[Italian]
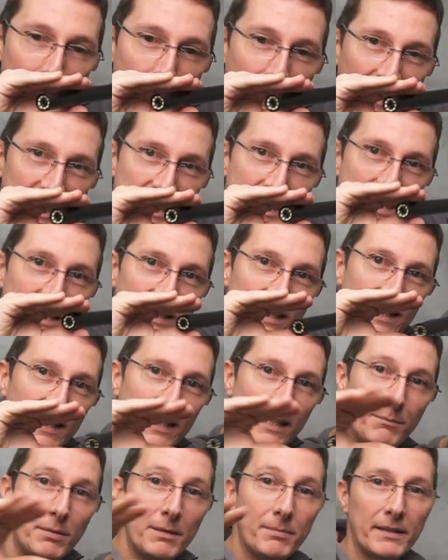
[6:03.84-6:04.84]
pagine dei
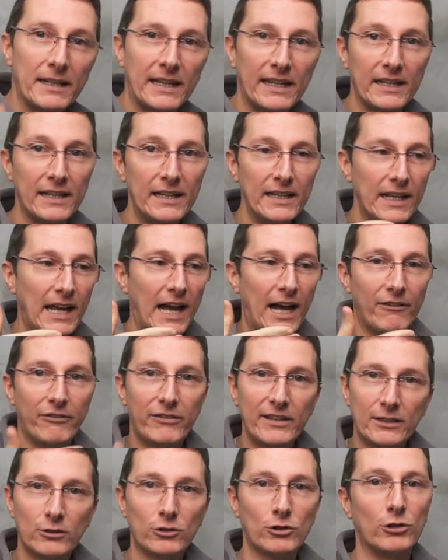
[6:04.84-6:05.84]
libri, perché
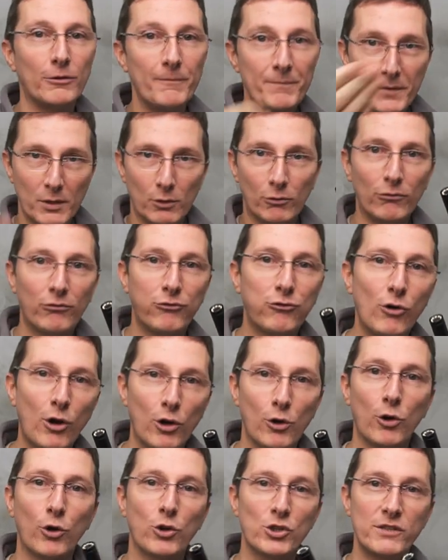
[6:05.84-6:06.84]
avendo un
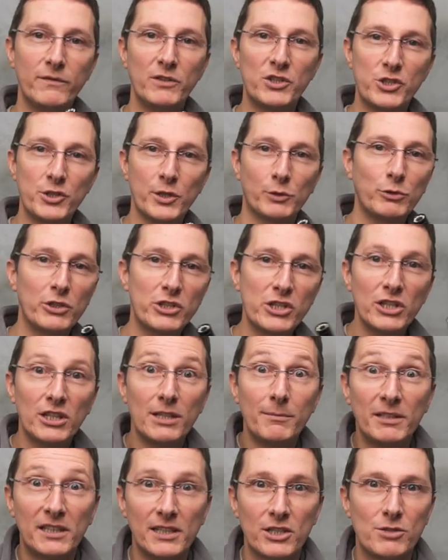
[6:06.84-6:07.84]
fuoco così vicino a 2
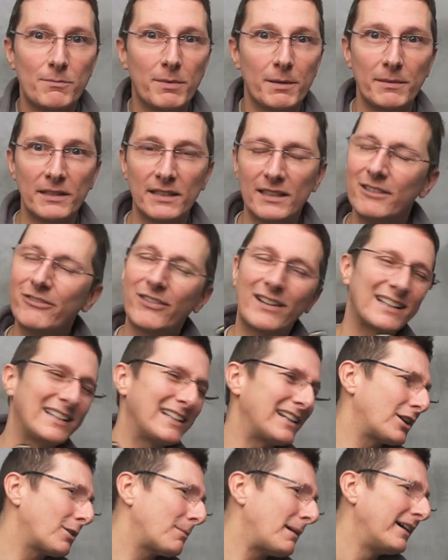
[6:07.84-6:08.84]
cm ci permette di fare
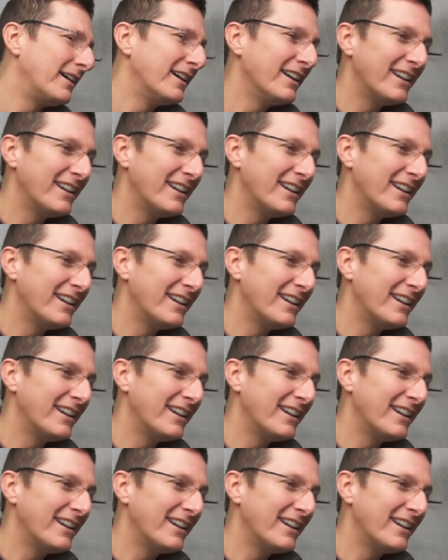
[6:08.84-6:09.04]
della roba